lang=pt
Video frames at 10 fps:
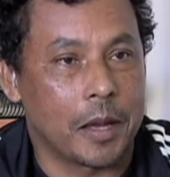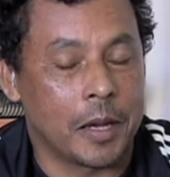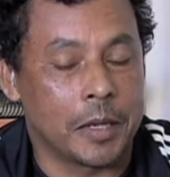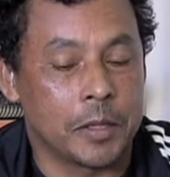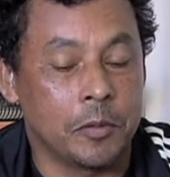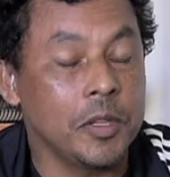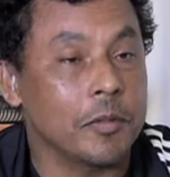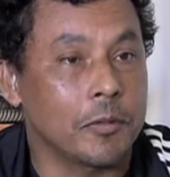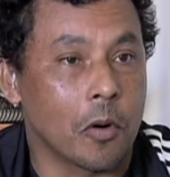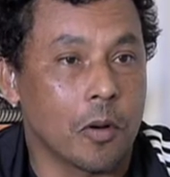Aí a única
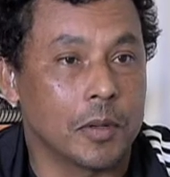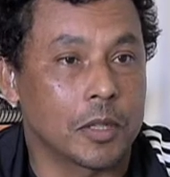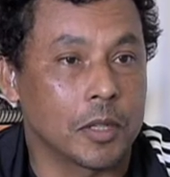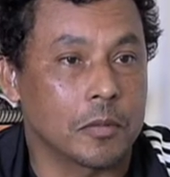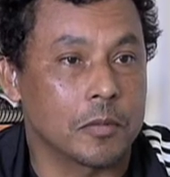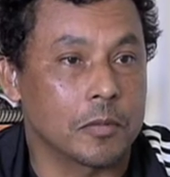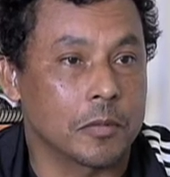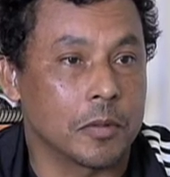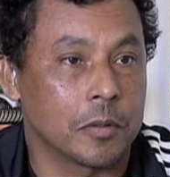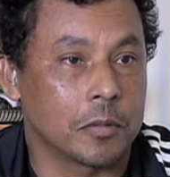forma que eu,
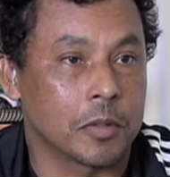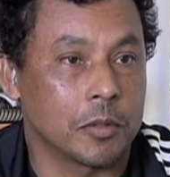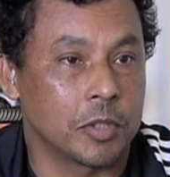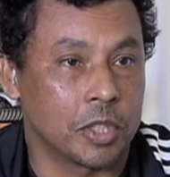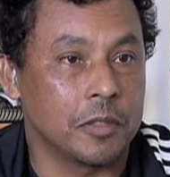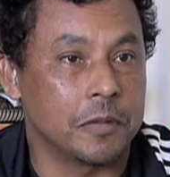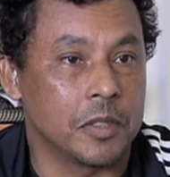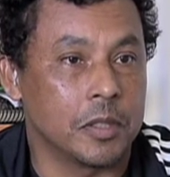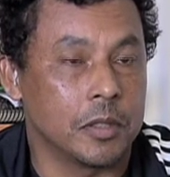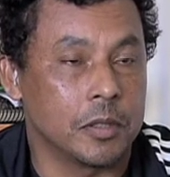que eu
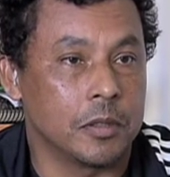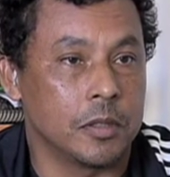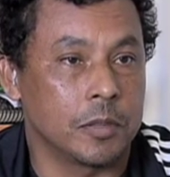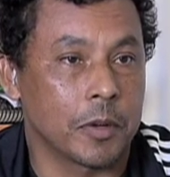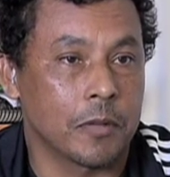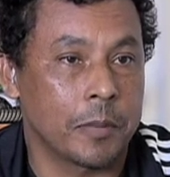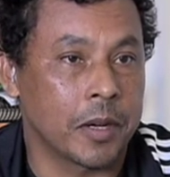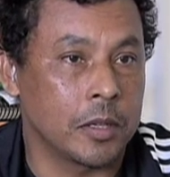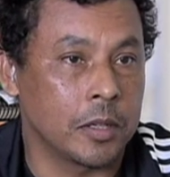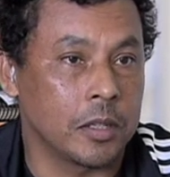tive de provar
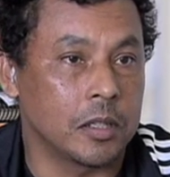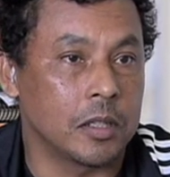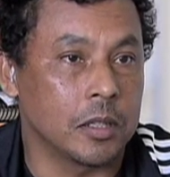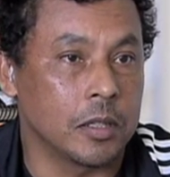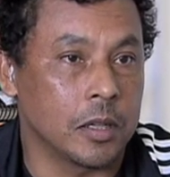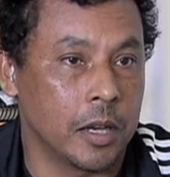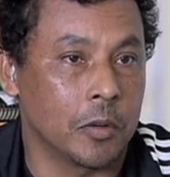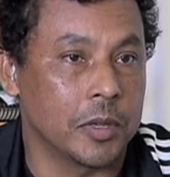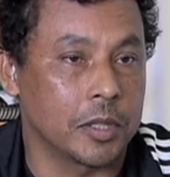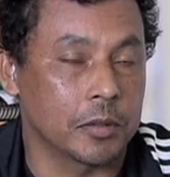para ele que
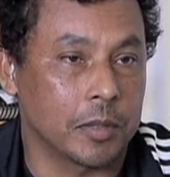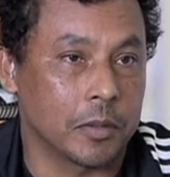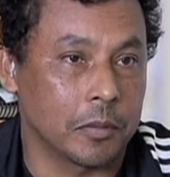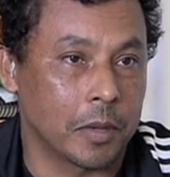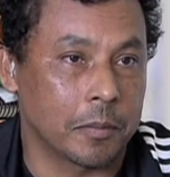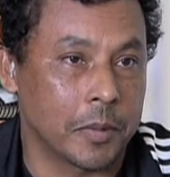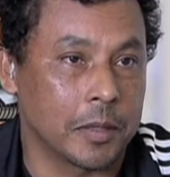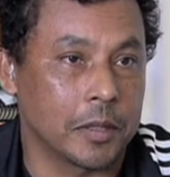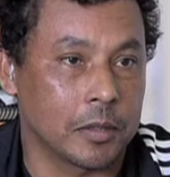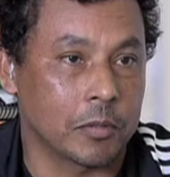realmente eu estava
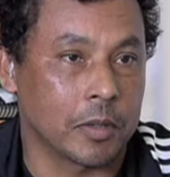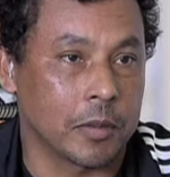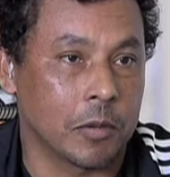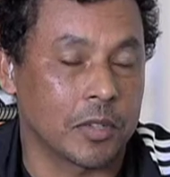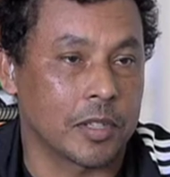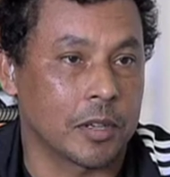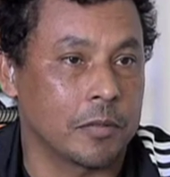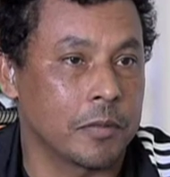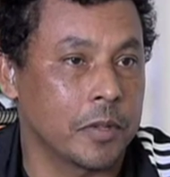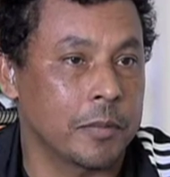perdendo a
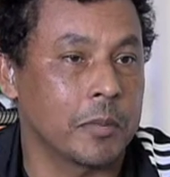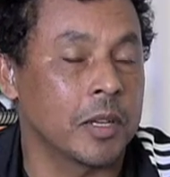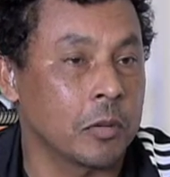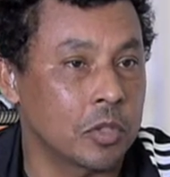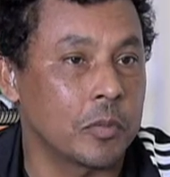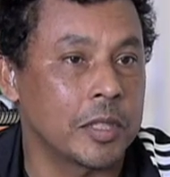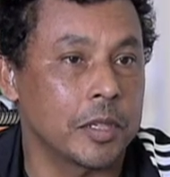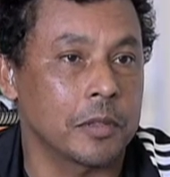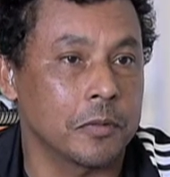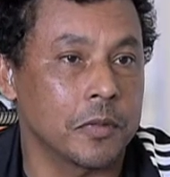audição foi a primeira
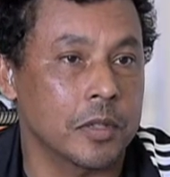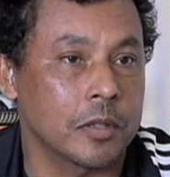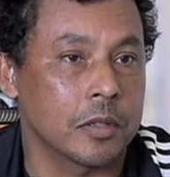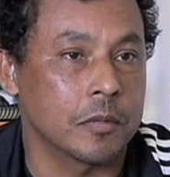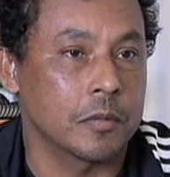audiometria que eu fiz.